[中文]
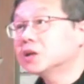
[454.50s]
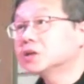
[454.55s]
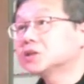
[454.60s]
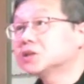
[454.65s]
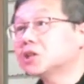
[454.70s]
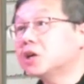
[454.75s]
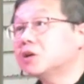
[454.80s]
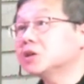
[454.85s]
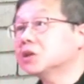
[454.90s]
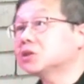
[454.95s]

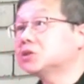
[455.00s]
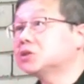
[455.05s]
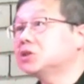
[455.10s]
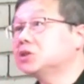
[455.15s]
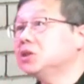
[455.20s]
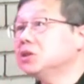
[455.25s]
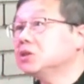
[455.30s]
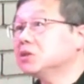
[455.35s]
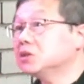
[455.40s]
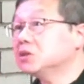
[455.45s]
到了
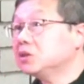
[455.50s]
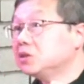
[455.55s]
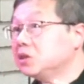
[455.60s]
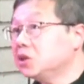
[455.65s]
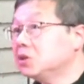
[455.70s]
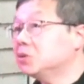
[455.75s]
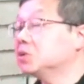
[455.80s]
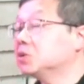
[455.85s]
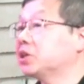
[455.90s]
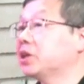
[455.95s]
第
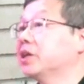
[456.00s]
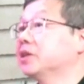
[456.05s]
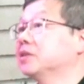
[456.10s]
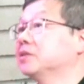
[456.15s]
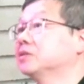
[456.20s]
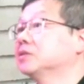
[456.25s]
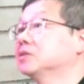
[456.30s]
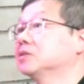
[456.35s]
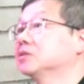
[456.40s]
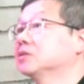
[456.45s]
六
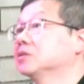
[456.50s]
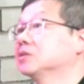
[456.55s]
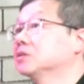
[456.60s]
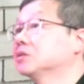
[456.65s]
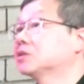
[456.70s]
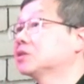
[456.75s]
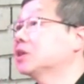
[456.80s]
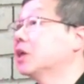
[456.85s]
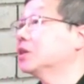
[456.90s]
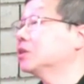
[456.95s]
天，
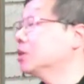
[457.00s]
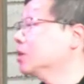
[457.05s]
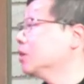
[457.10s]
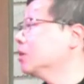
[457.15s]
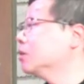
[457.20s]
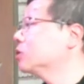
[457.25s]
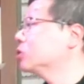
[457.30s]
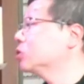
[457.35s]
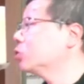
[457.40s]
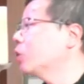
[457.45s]
上帝
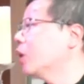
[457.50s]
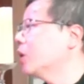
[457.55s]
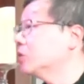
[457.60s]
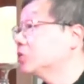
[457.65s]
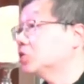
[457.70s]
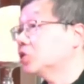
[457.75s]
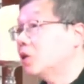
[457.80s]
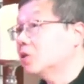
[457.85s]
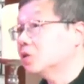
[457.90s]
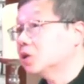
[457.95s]
创
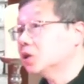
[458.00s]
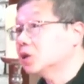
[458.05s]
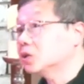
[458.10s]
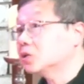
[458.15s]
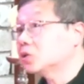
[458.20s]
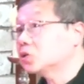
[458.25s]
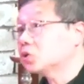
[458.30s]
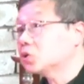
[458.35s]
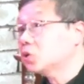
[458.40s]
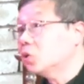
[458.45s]
造了
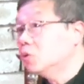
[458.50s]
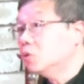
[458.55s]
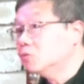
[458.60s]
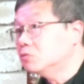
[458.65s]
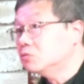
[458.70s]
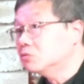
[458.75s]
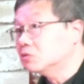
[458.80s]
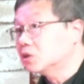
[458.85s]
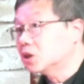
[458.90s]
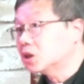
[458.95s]
动
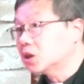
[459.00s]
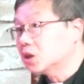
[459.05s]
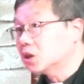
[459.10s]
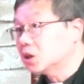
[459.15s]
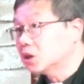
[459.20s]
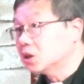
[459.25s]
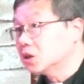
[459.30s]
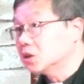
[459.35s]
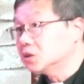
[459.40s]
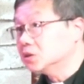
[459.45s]
物
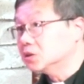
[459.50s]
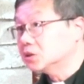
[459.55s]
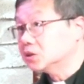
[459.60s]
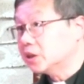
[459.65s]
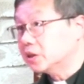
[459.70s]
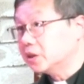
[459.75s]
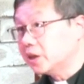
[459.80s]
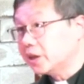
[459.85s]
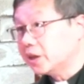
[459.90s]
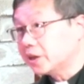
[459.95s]
和
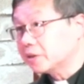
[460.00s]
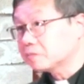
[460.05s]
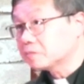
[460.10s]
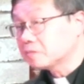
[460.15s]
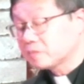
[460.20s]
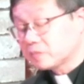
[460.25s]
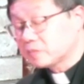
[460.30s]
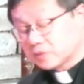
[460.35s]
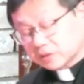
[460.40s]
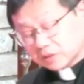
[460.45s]
人类。
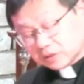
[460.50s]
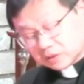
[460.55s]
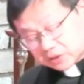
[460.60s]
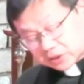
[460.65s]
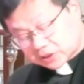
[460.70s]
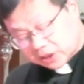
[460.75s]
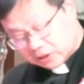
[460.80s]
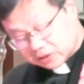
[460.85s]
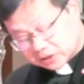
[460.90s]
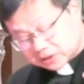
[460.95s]

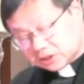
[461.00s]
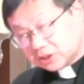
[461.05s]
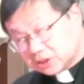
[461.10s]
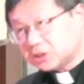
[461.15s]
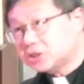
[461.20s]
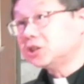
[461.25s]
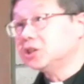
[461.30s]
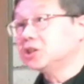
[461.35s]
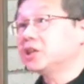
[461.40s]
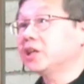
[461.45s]
到了第
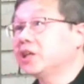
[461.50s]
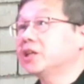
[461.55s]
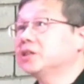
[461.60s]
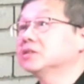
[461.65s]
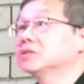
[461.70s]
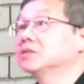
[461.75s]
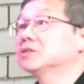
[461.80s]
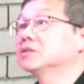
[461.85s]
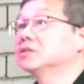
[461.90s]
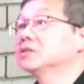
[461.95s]
七天。
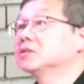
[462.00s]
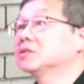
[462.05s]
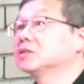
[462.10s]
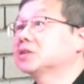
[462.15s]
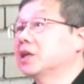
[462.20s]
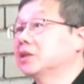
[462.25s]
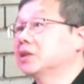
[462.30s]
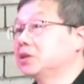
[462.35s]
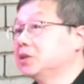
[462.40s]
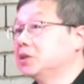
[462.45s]

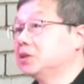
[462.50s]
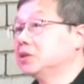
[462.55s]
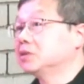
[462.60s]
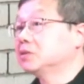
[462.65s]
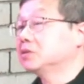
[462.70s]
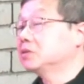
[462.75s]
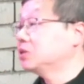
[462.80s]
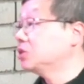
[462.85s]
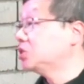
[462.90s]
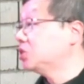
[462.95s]
上帝
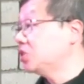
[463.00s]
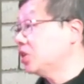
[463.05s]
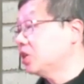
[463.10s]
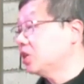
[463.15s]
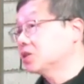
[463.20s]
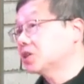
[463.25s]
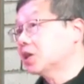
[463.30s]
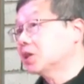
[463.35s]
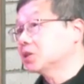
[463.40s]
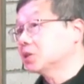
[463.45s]
歇了
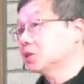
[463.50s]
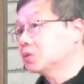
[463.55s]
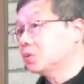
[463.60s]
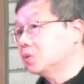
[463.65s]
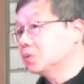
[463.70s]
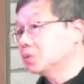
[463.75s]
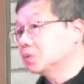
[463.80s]
他的工。